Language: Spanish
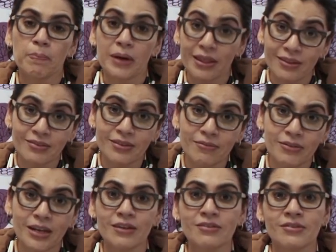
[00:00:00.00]

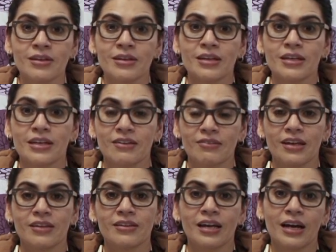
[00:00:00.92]
predecibles, que
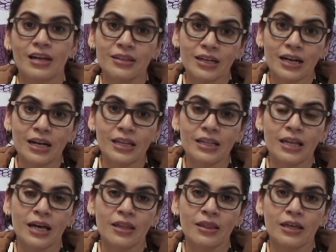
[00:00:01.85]
sean de alta
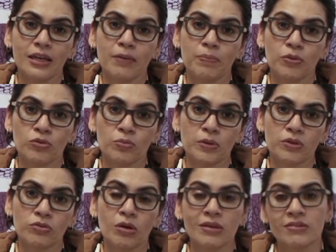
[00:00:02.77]
calidad y por
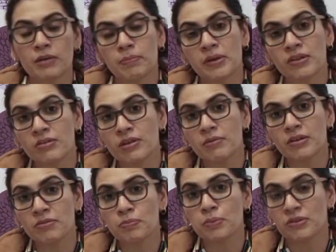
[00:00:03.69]
supuesto al ser
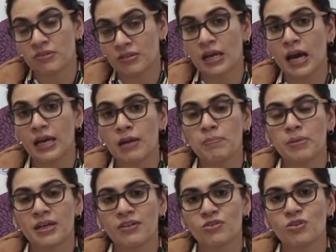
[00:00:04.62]
predecibles, pues hay la
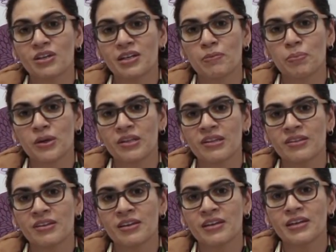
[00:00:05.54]
implicación en que
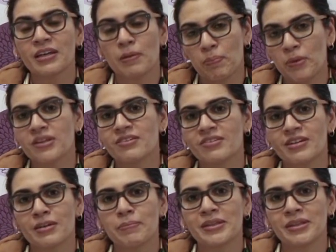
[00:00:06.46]
pueden, que pueden
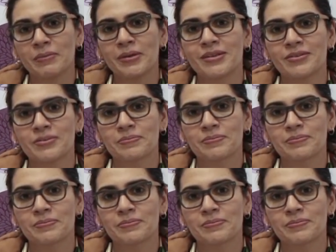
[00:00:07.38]
ser repetibles.